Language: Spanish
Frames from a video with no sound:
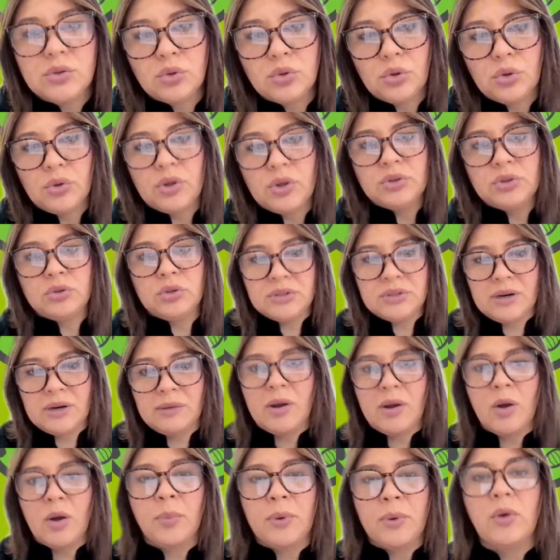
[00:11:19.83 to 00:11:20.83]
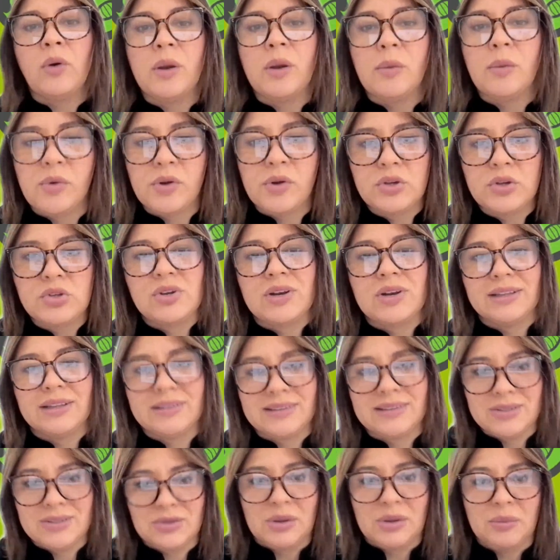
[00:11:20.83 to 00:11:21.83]
Y todos estos trabajos pues los hemos hecho en la
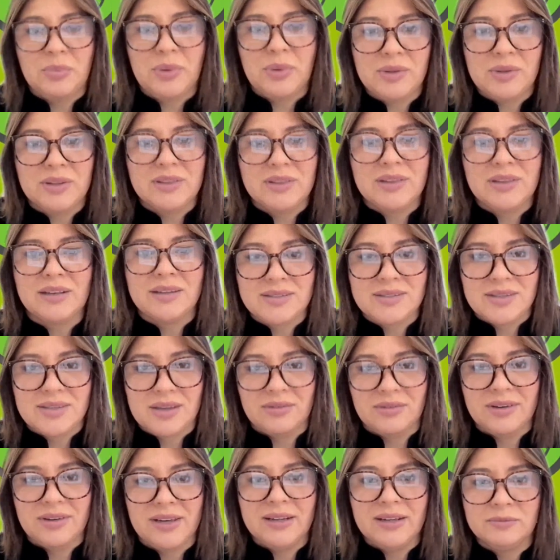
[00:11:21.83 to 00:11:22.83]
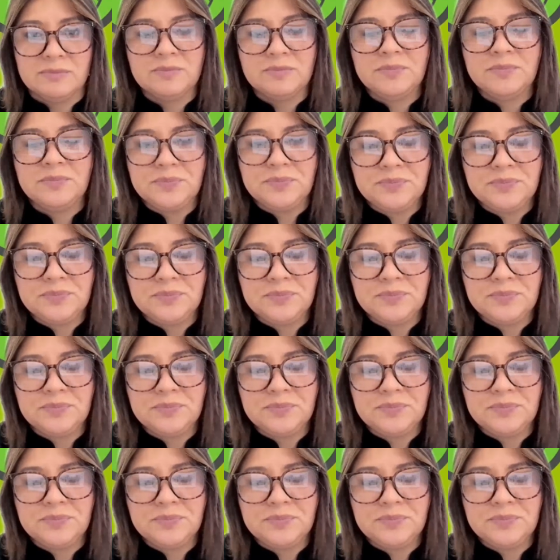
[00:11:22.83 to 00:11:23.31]
Estación Experimental de Isabela.